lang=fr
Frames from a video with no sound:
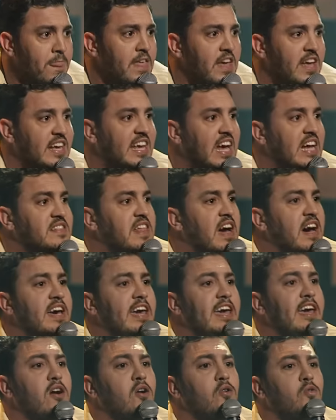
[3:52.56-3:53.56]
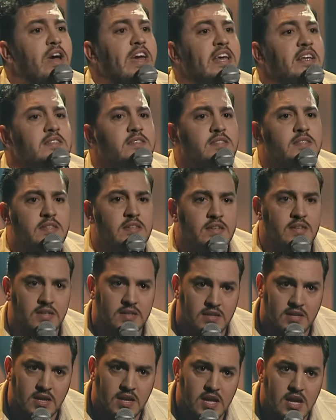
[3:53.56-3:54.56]
Qatar Airways.
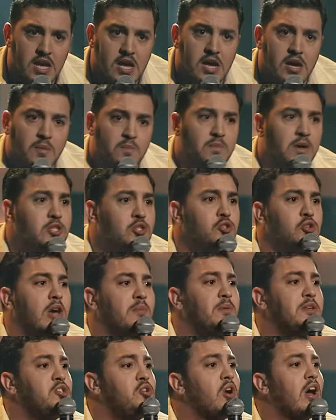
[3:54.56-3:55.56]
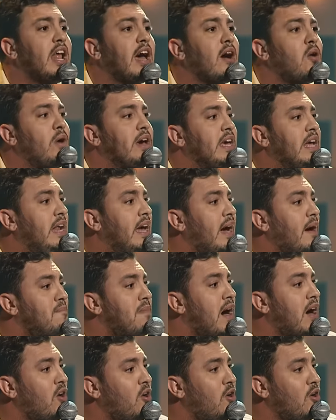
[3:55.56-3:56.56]
Moi, je suis habitué à la Royal Air
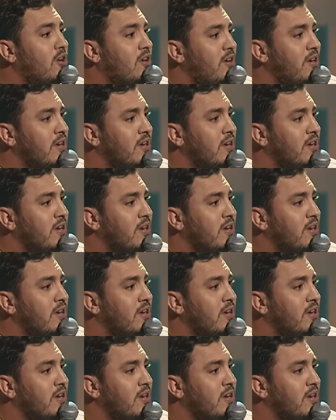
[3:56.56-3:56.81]
Maroc